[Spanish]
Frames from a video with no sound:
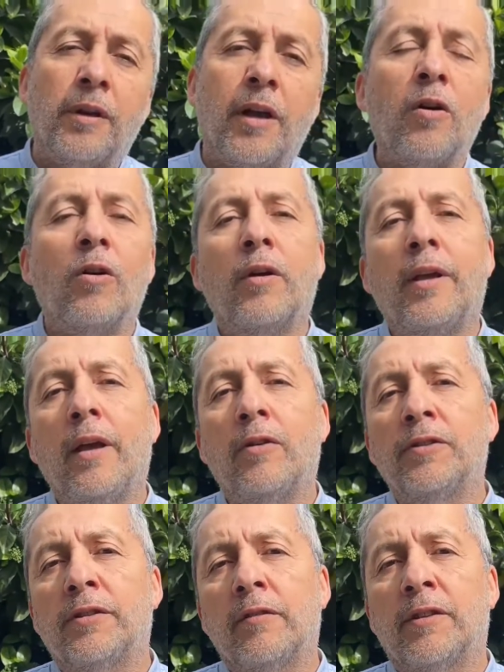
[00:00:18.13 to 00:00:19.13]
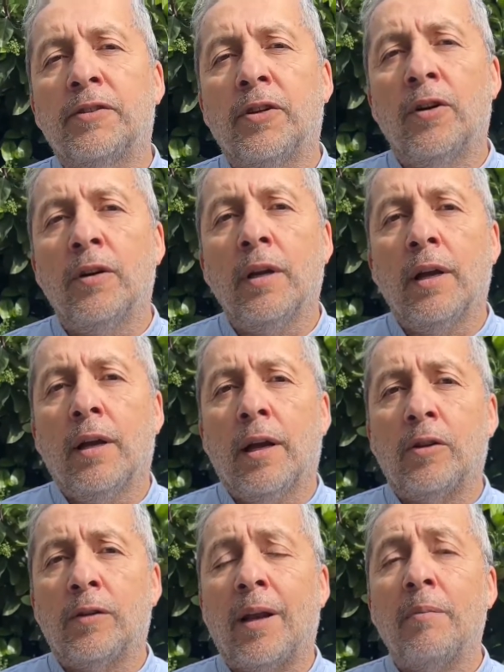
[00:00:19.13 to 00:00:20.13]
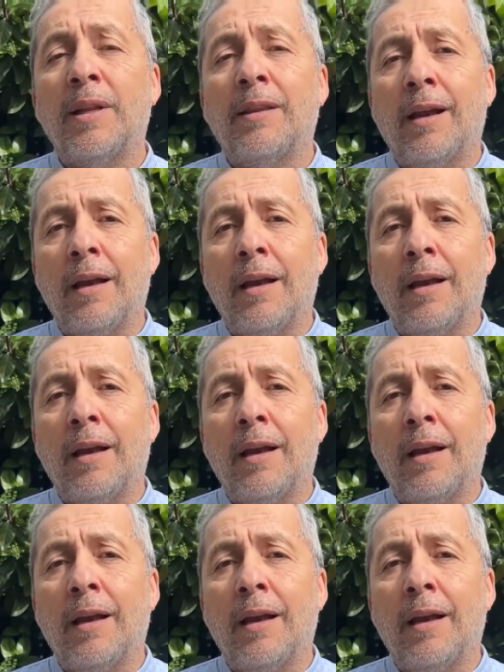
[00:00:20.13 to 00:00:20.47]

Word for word: de ecología y conservación es totalmente en